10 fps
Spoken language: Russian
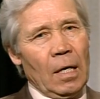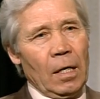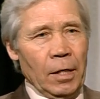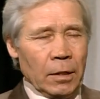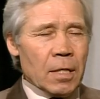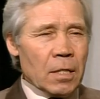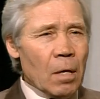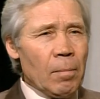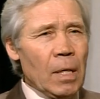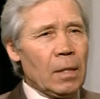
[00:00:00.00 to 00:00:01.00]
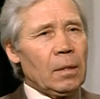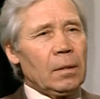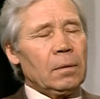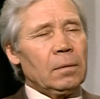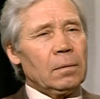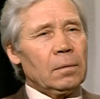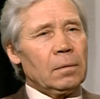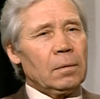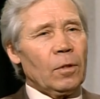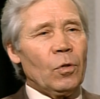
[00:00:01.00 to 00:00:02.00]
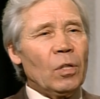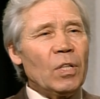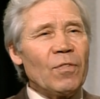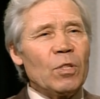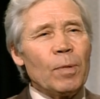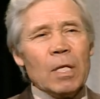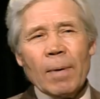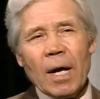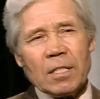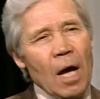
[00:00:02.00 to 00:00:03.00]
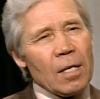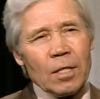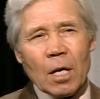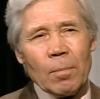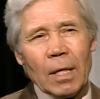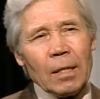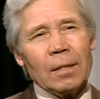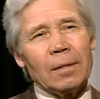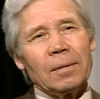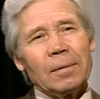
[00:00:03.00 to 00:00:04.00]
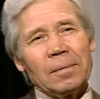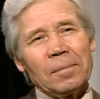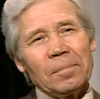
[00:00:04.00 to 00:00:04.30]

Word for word: И это оскорбление – но она не воспринимается как оскорбление. А, вот давайте